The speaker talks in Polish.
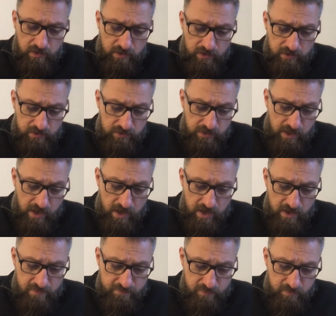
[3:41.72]
Y,
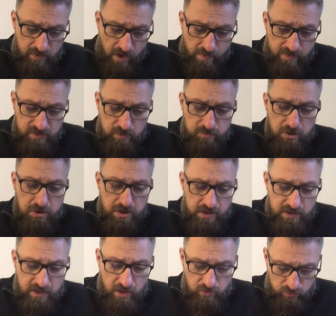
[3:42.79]
ja wybrałem sobie
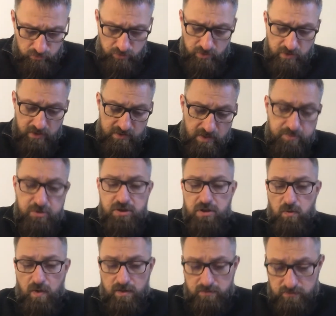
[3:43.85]
kilka różnych. Na
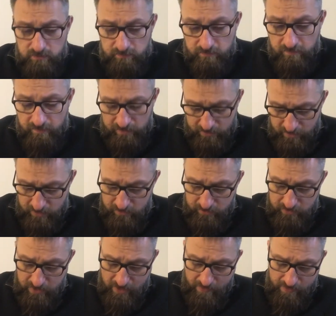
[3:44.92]
przykład w Ewangelii
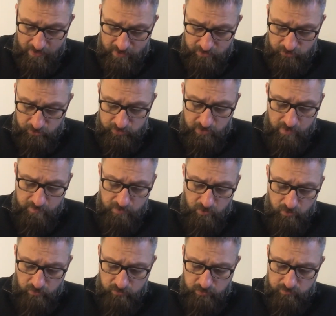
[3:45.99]
Jana czytamy
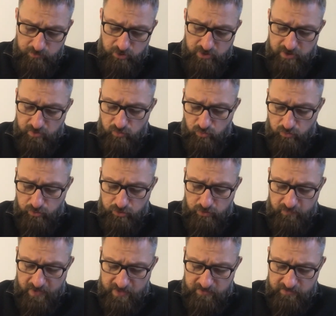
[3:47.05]
o tym, że Duch
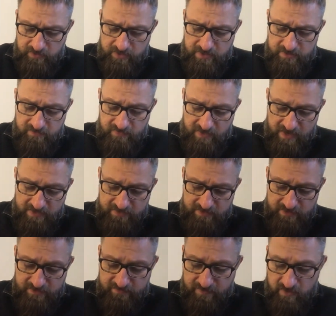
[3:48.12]
Święty jest dwa razy
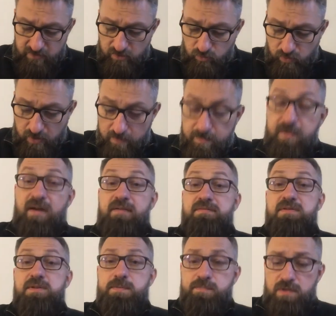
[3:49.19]
nazwany Duchem
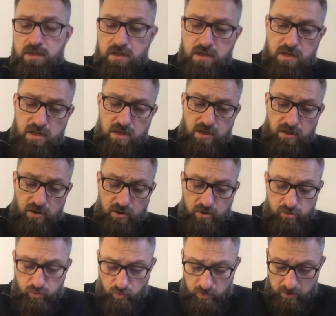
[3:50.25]
Prawdy, y,
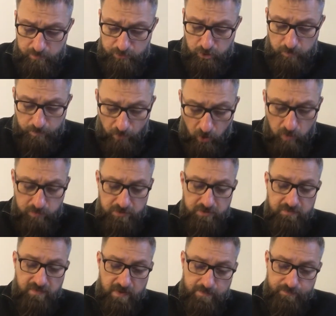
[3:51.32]
który przypomni
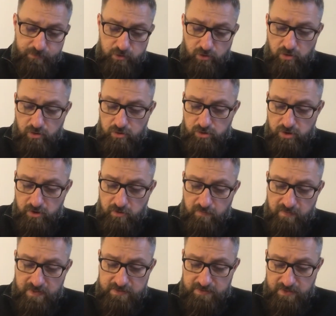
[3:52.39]
wam to, czego
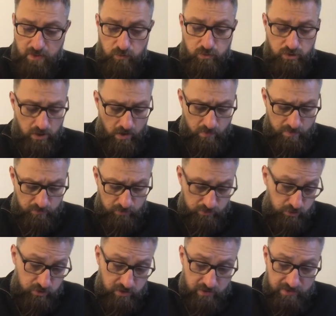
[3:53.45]
was nauczałem. To
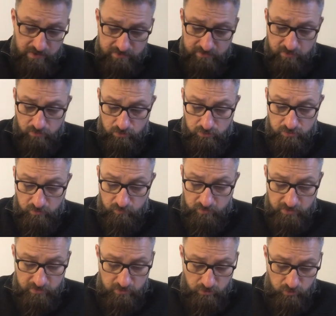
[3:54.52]
jest 14 rozdział,
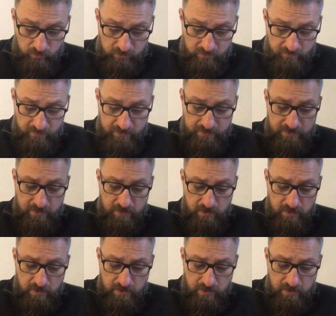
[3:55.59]
26 werset.